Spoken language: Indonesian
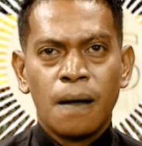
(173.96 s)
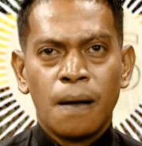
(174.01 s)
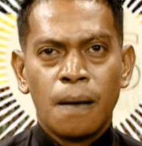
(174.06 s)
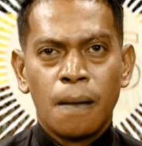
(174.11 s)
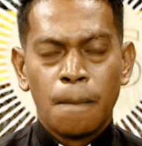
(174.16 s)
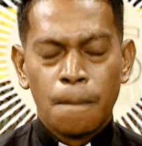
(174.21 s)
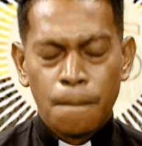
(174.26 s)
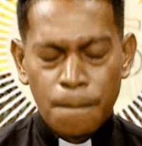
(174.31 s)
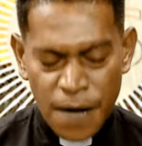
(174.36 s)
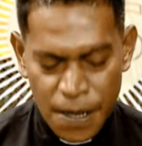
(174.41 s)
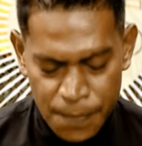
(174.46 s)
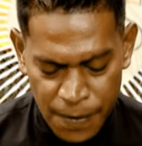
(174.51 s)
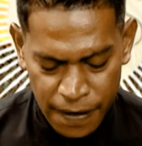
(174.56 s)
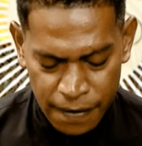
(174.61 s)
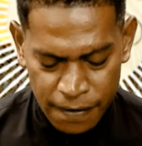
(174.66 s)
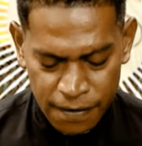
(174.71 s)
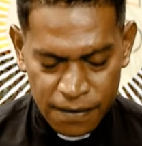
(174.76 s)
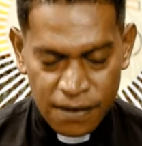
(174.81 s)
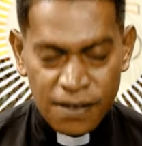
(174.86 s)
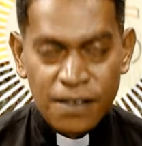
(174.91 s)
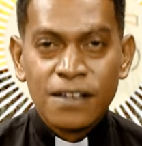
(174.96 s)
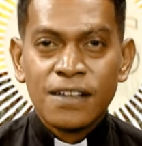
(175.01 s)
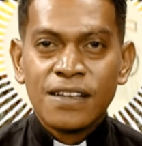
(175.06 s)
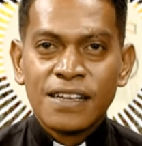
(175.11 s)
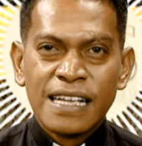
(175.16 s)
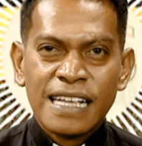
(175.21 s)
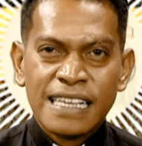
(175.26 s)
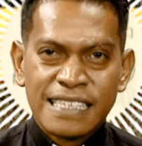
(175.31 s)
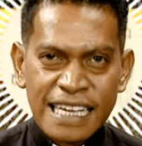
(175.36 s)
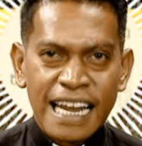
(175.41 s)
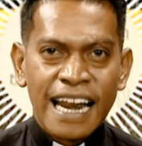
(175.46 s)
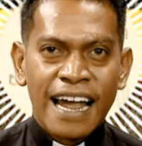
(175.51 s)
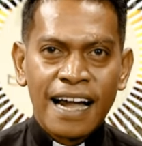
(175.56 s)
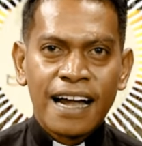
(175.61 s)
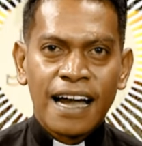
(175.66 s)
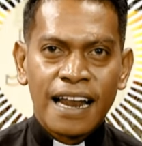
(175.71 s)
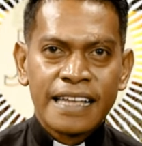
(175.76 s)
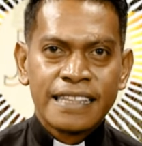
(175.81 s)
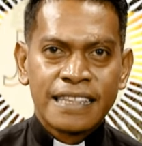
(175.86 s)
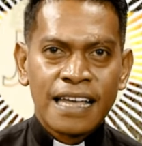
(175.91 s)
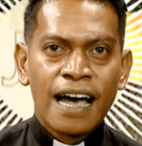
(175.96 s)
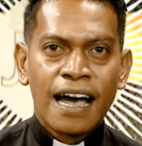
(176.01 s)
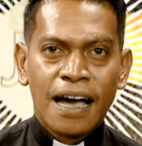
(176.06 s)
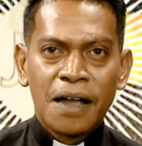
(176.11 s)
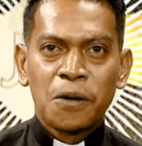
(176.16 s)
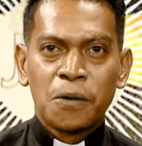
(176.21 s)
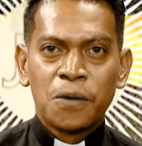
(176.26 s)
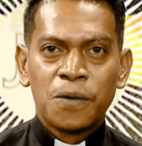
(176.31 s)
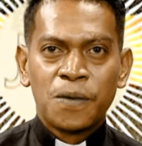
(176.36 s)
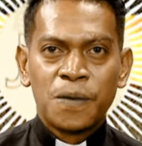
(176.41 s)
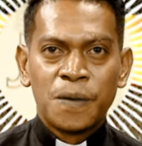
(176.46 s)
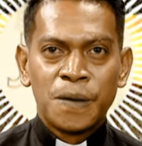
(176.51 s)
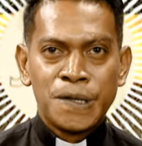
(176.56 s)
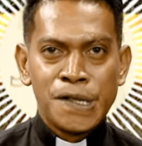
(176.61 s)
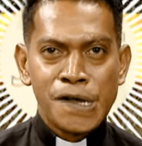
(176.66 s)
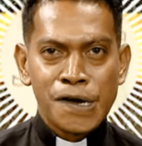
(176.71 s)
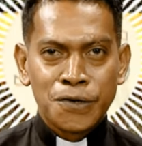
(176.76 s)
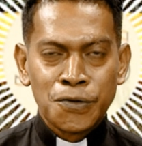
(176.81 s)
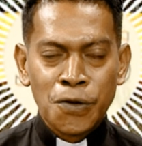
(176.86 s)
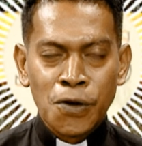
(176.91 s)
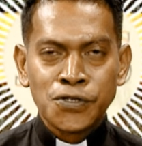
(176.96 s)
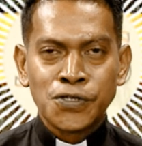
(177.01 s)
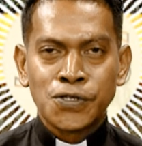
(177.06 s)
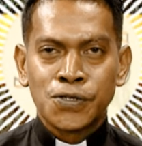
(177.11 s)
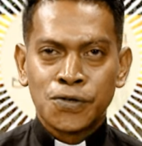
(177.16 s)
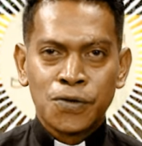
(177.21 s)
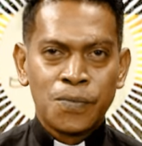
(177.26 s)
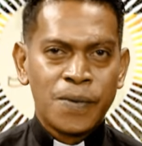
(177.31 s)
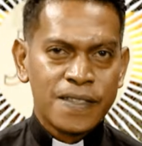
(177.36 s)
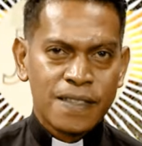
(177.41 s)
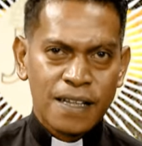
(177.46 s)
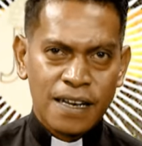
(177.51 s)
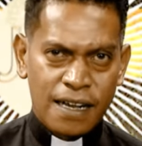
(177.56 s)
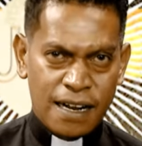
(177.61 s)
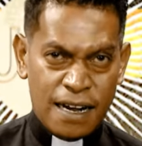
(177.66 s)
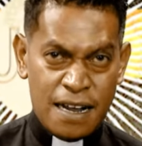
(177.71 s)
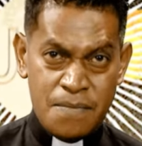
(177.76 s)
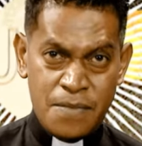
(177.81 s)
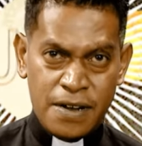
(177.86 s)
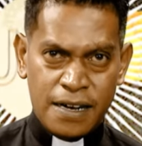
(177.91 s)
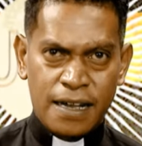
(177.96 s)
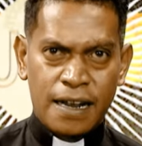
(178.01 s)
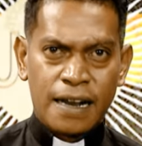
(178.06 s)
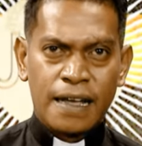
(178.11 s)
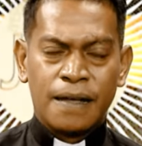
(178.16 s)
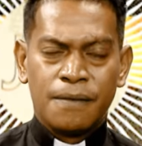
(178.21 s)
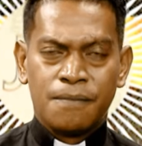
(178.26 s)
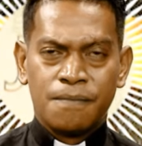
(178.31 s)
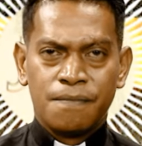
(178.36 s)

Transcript: Mebe, será kala ita halo, diagnóstico baita na clamar kala.